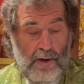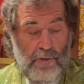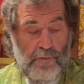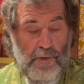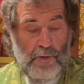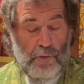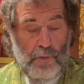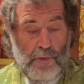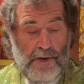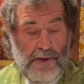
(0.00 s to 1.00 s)
fait
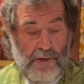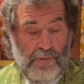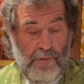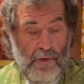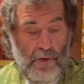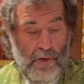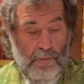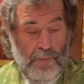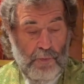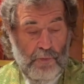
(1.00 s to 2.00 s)
tous les
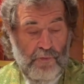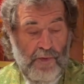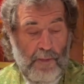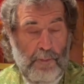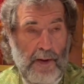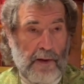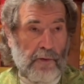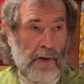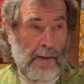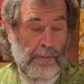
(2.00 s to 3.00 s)
efforts pour nous faire
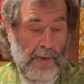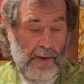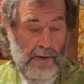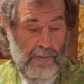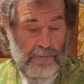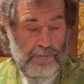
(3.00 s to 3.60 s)
perdre la paix.